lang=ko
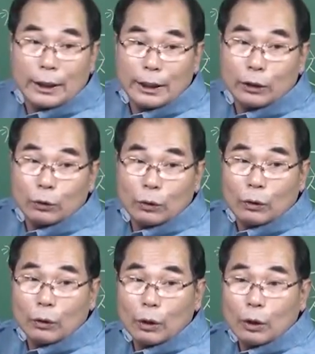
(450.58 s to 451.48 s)
안 되죠.
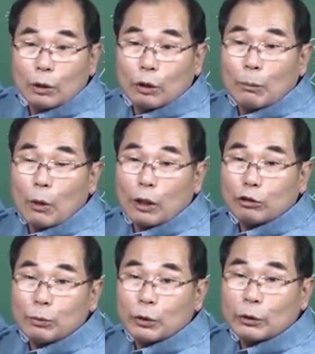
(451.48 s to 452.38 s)
그럼 뭐가
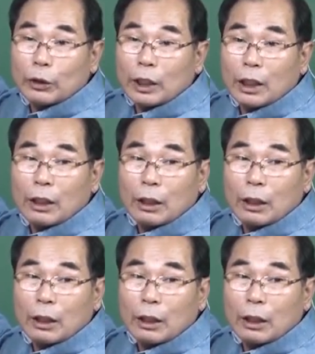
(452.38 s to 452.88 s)
수명성이야?